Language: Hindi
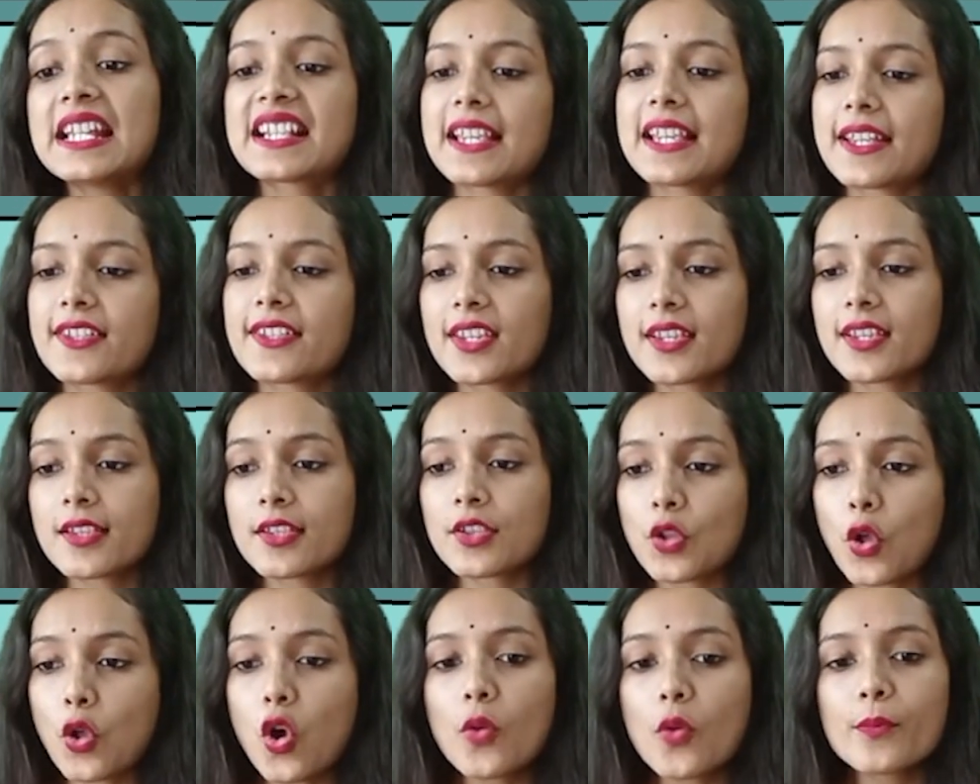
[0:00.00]
सच एज
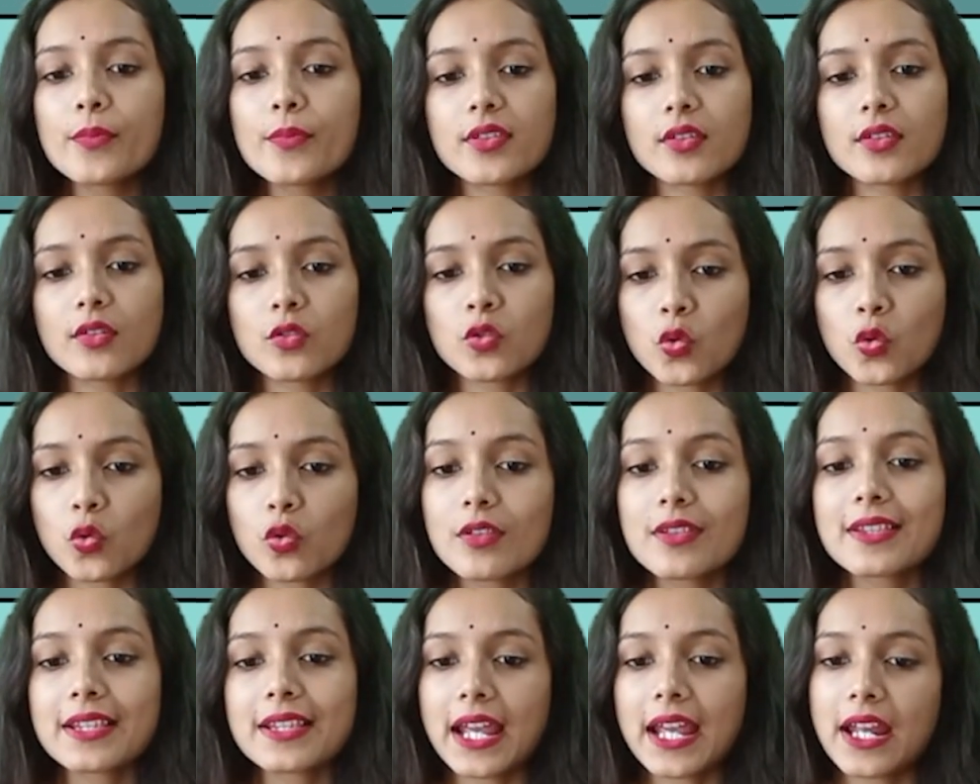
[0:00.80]
नॉर्म्स
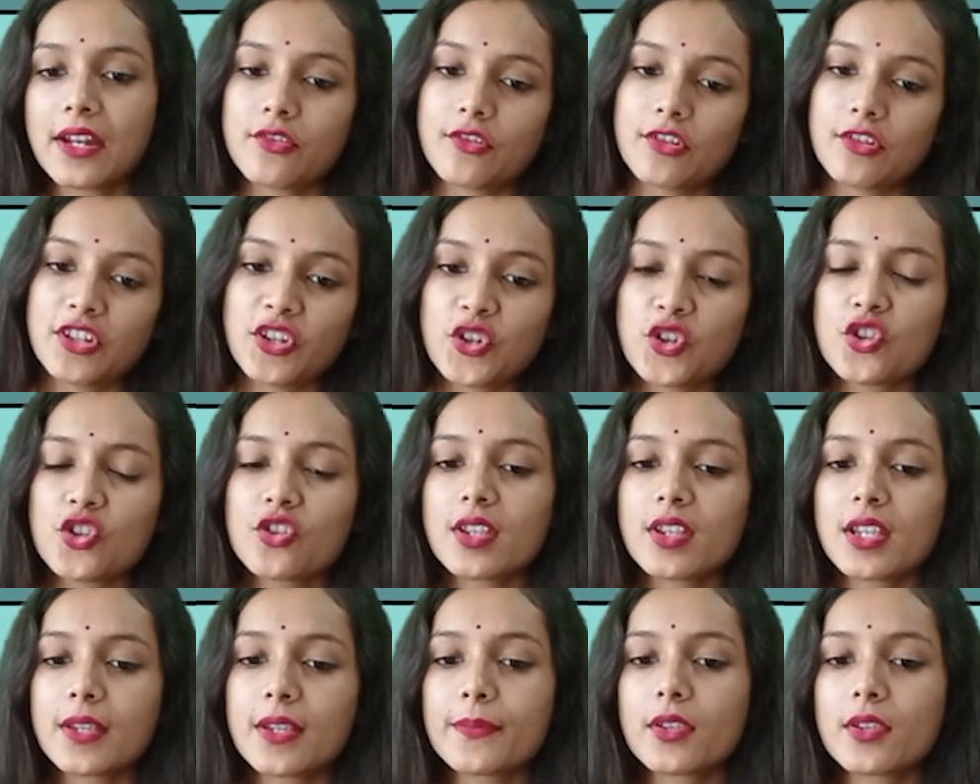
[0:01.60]
रोल्स एंड
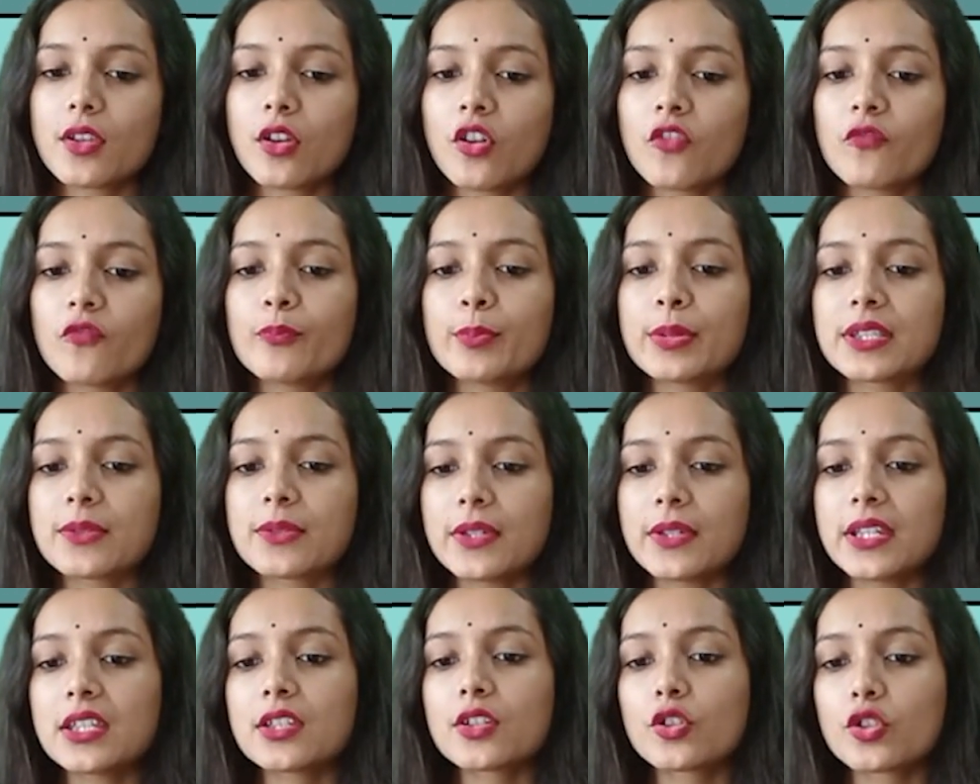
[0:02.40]
रिलेशनशिप्स ऑफ
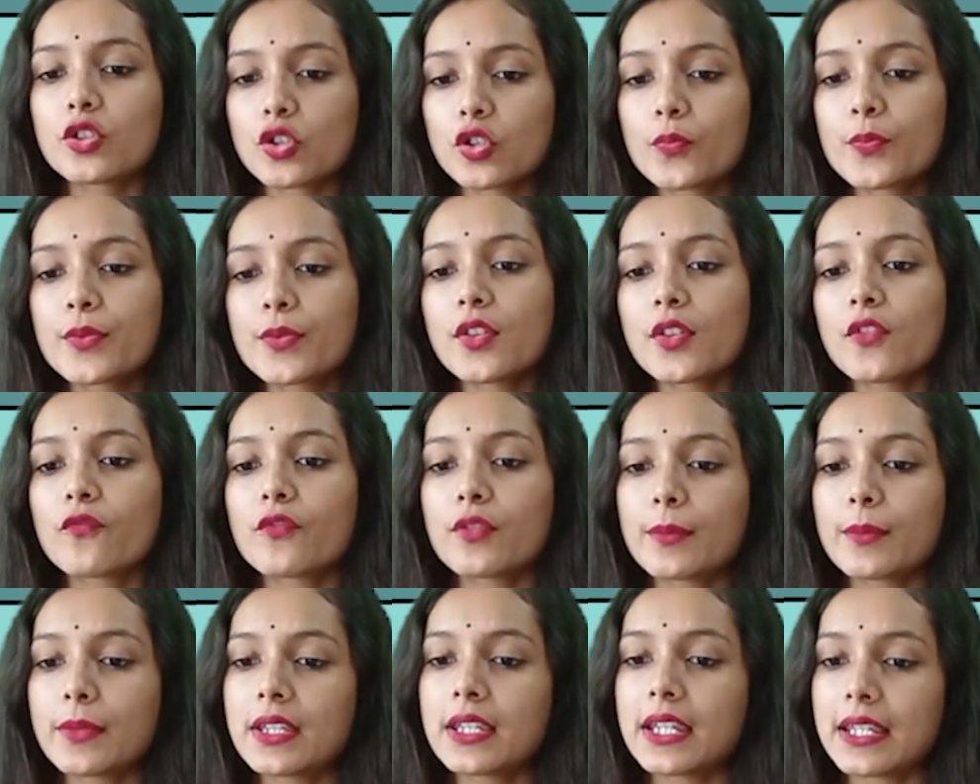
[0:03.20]
बिटवीन ग्रुप्स ऑफ
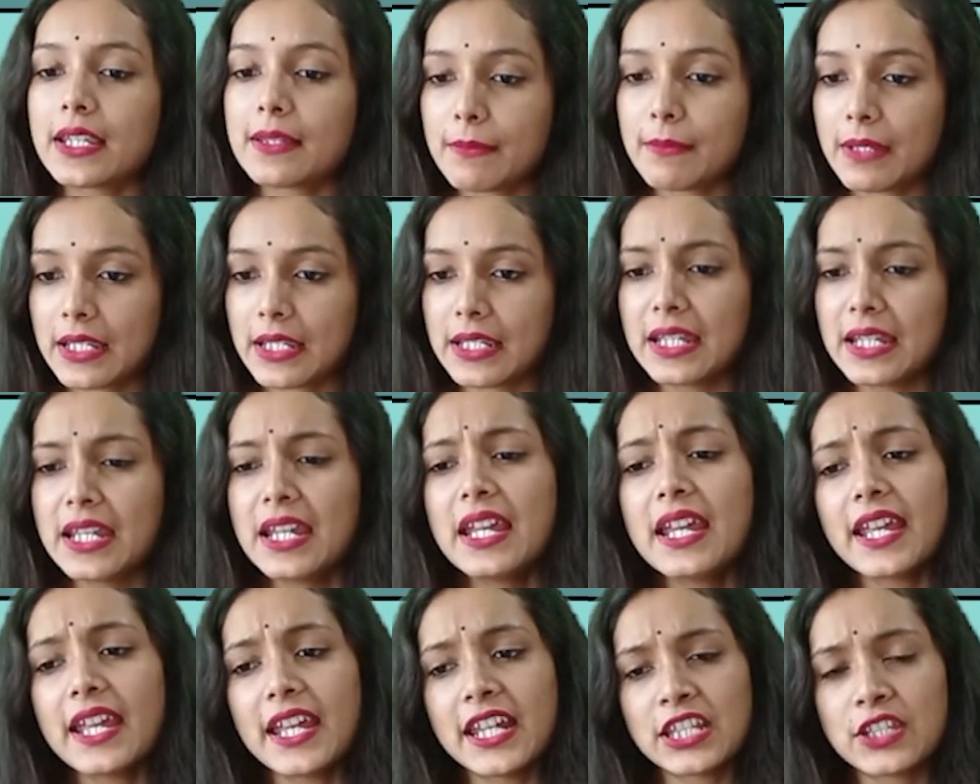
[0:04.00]
वुमेन एंड
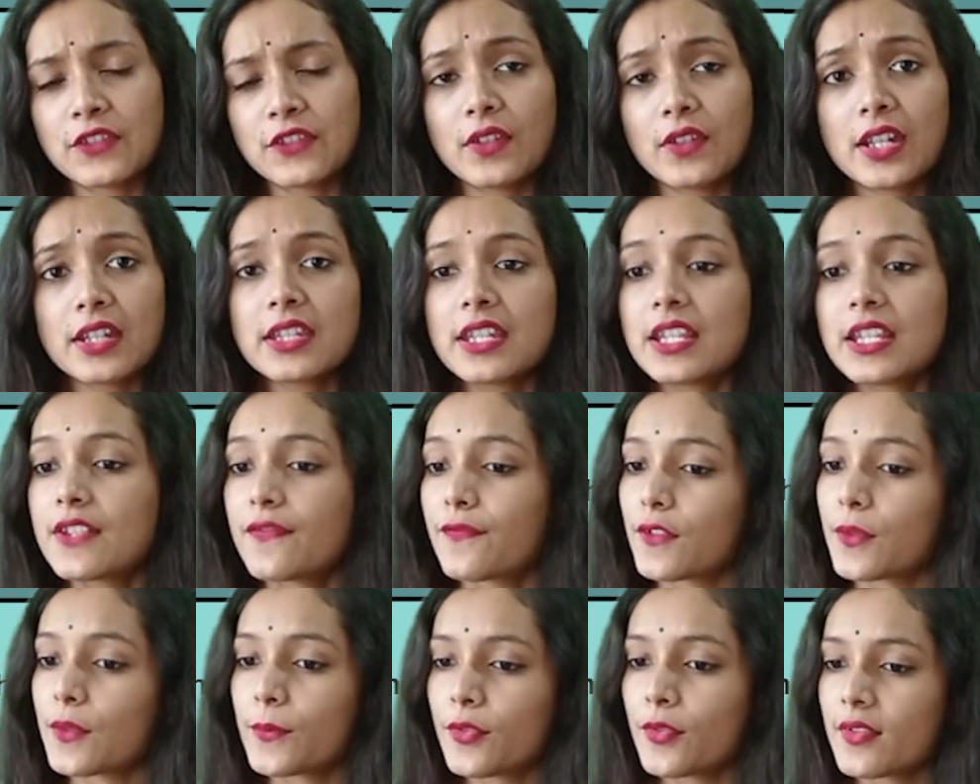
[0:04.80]
मैन इट वेरीज
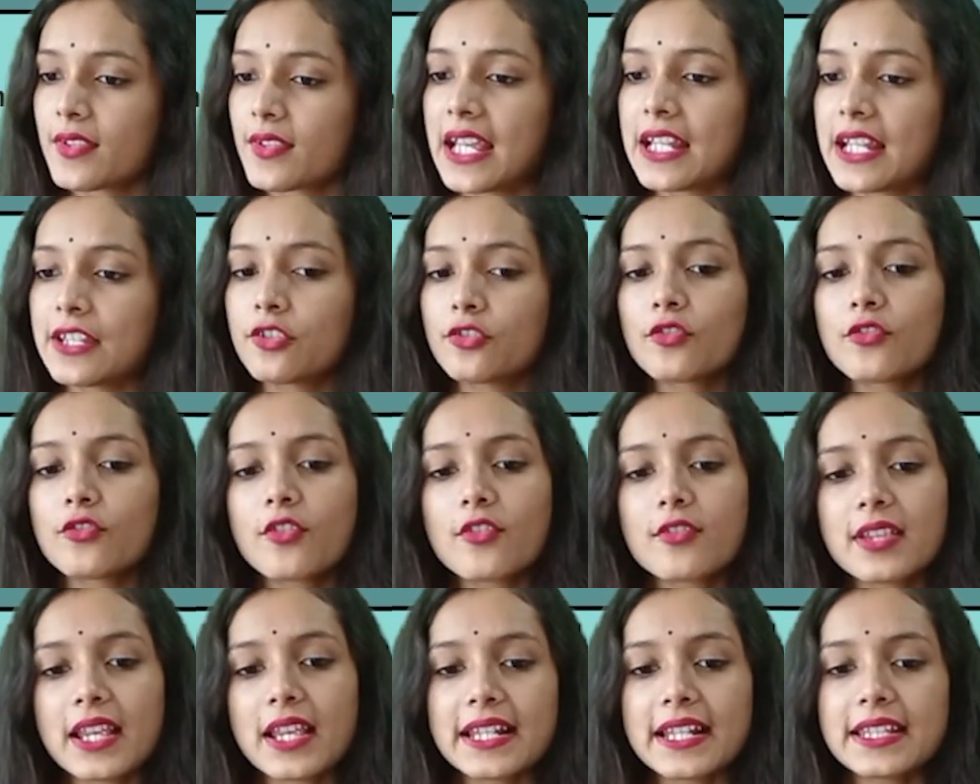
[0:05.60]
फ्रॉम सोसाइटी टू
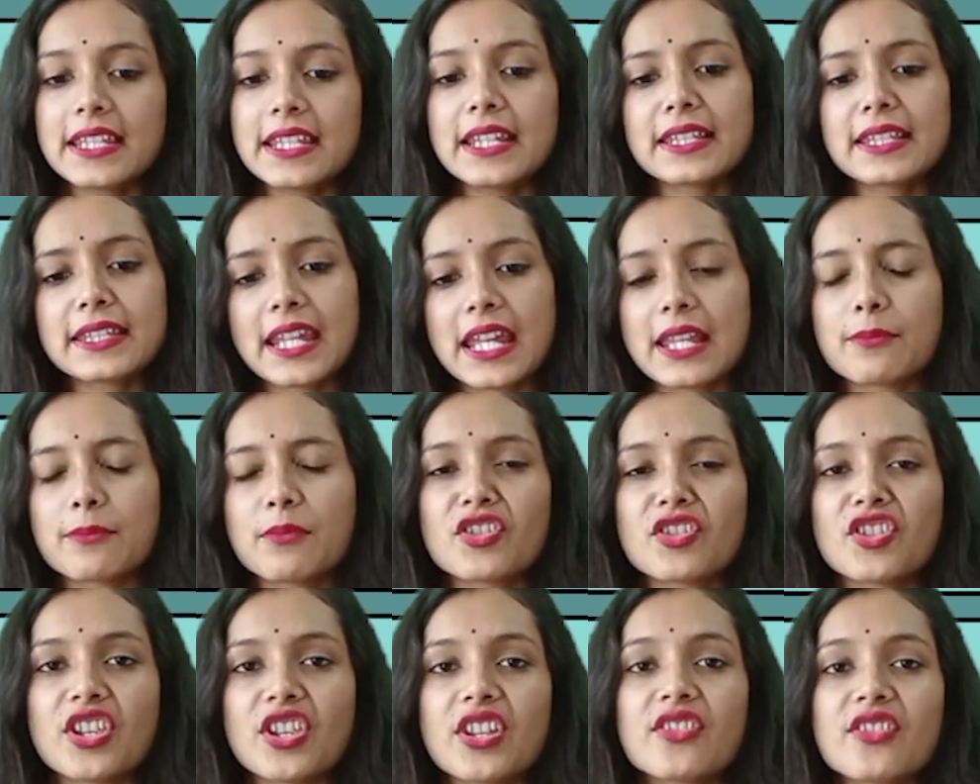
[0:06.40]
सोसाइटी एंड कैन
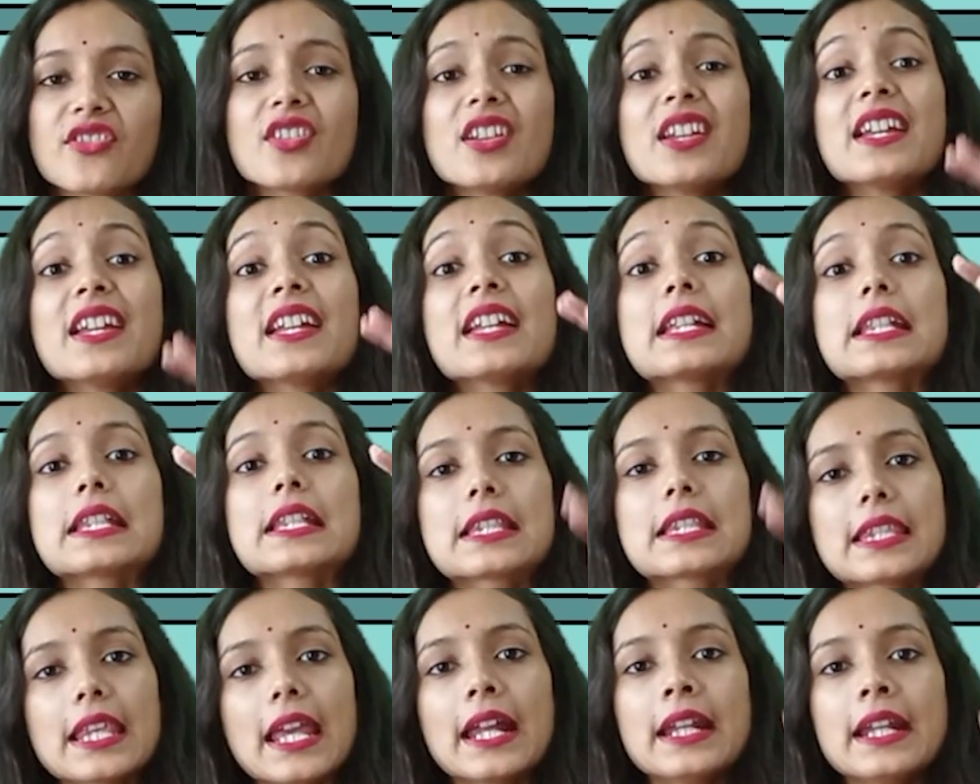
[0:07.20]
बी
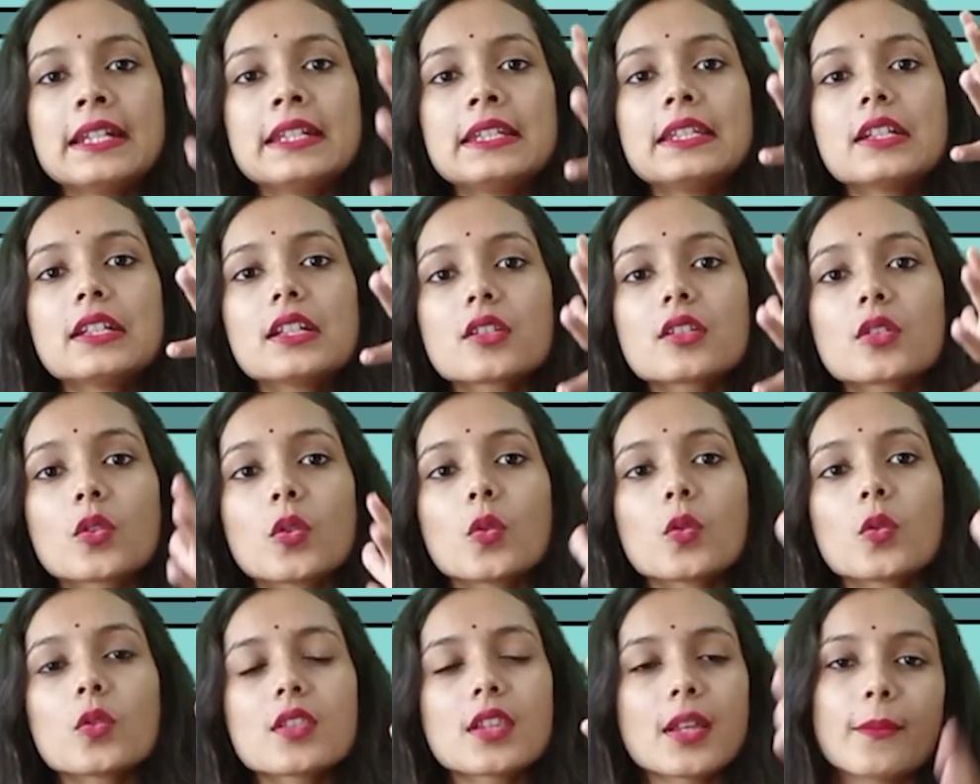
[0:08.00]
चेंज जेंडर
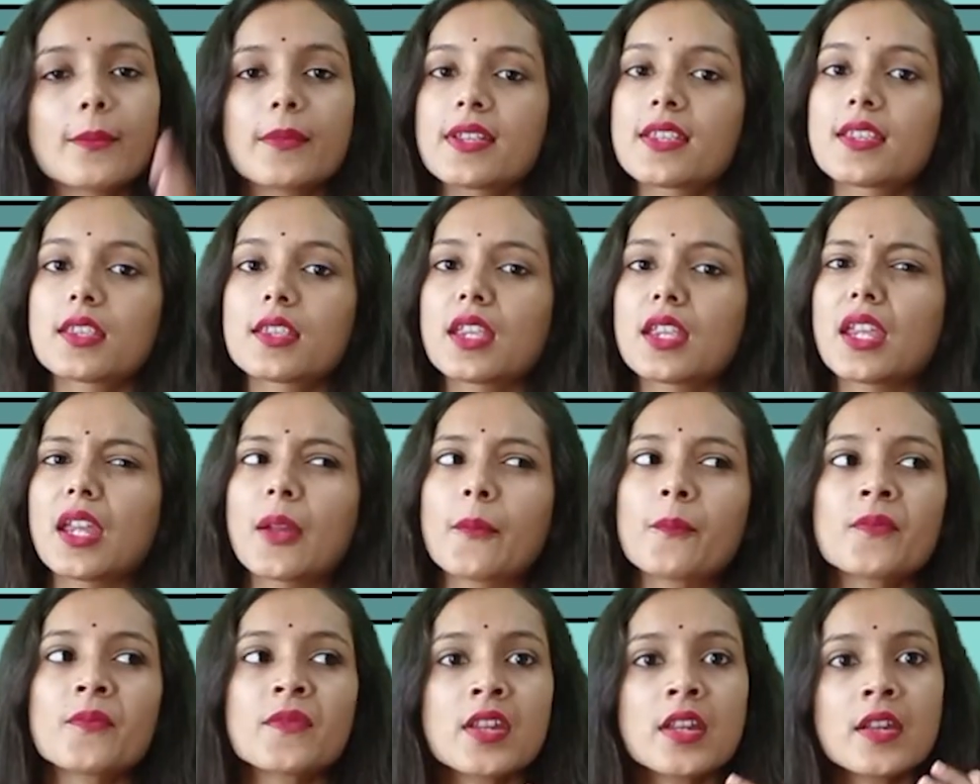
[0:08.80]
को समझते
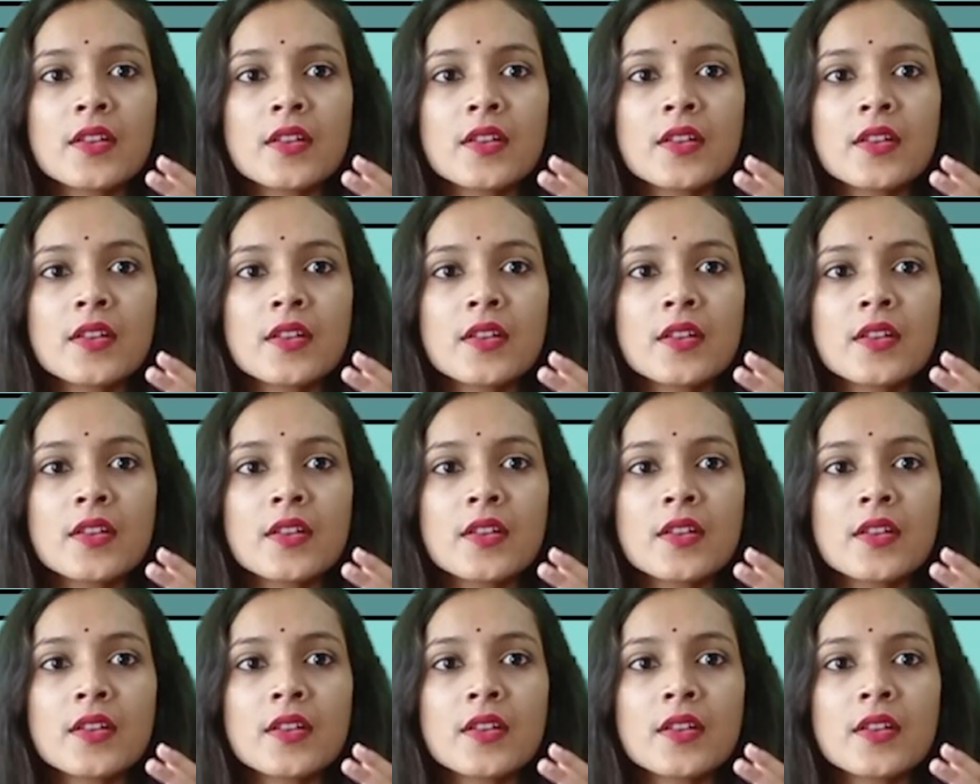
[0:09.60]
हैं